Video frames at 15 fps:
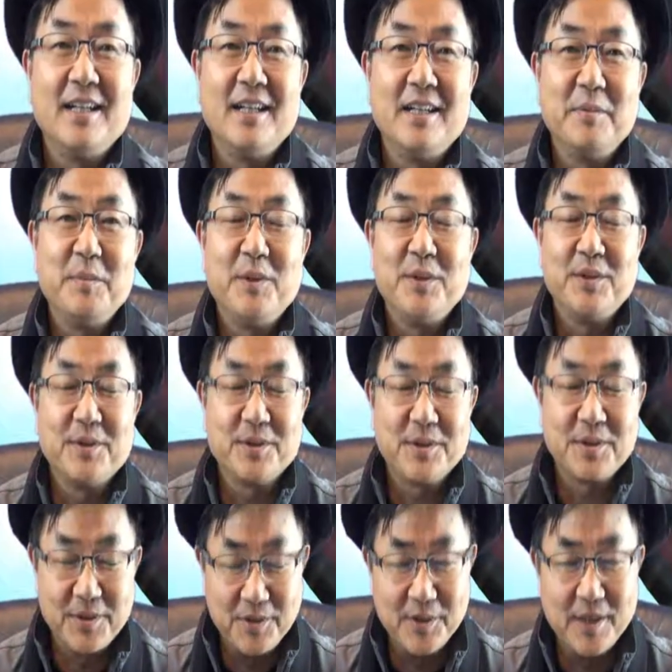아, 뭐
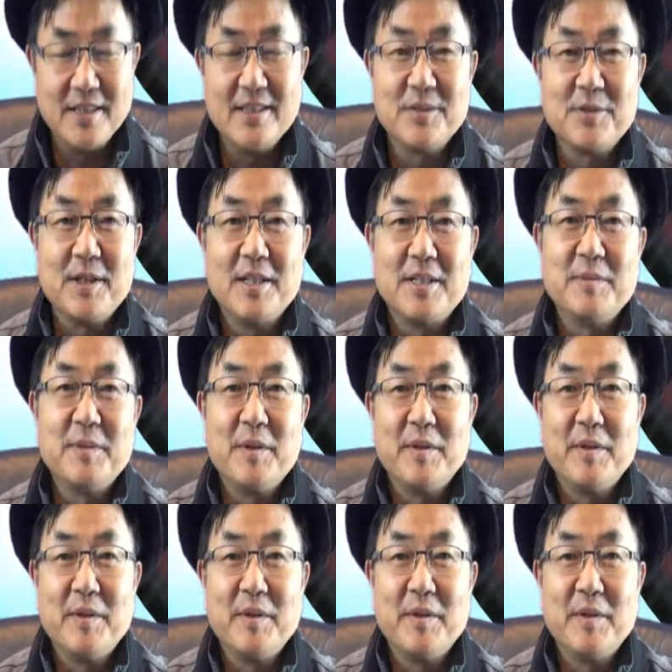꽤 있을 수가 있습니다.